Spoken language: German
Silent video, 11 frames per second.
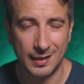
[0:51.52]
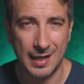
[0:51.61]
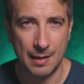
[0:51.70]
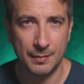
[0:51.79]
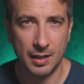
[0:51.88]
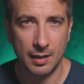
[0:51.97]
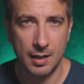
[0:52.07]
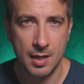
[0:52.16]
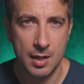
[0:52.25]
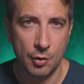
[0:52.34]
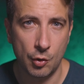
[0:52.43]
der
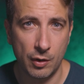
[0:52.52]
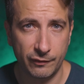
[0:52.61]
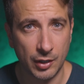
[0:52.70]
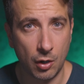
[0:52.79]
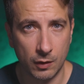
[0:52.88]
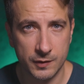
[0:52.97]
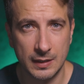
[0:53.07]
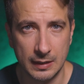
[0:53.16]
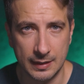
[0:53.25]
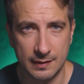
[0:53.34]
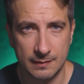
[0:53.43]
Kamera öfter
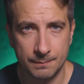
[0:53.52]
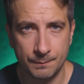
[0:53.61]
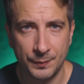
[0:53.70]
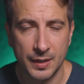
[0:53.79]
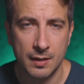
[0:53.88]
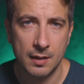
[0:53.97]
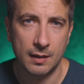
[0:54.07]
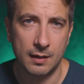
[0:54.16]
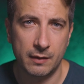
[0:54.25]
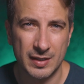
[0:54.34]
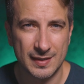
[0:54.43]
ausgelesen
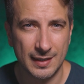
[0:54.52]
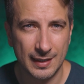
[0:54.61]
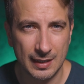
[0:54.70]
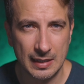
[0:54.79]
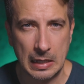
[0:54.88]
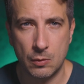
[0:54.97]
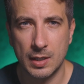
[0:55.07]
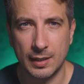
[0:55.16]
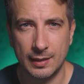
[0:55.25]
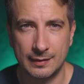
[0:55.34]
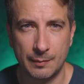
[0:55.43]
äh, was eine
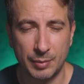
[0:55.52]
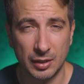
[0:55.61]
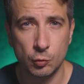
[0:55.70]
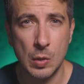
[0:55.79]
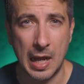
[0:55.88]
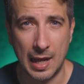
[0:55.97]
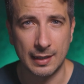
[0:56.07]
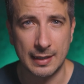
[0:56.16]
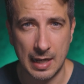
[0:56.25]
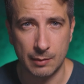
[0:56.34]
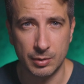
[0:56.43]
genauere
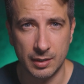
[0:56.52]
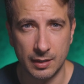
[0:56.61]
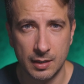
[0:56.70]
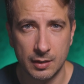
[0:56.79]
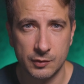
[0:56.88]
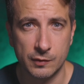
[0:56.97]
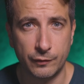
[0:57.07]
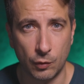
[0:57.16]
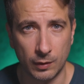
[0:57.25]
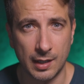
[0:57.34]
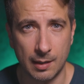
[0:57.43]
Temperaturangabe zur
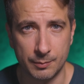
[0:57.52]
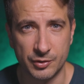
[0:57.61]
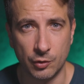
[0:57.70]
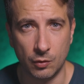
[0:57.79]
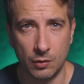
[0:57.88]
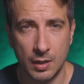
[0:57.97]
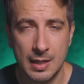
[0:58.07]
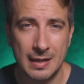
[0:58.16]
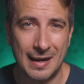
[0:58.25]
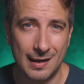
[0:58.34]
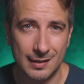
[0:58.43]
Folge haben soll.
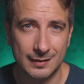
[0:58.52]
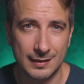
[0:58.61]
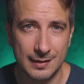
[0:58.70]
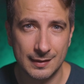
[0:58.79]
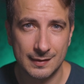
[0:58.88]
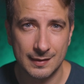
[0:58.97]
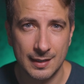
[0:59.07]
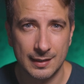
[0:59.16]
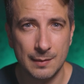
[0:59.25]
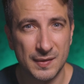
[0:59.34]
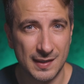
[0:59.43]
Allerdings
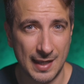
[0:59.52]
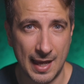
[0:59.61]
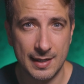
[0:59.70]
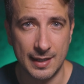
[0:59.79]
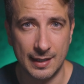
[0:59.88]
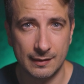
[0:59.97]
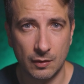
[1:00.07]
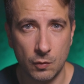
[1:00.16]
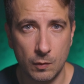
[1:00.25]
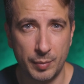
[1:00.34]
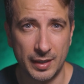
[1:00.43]
gibt es keine
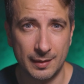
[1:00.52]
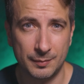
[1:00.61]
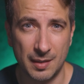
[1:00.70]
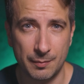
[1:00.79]
Änderung bei dem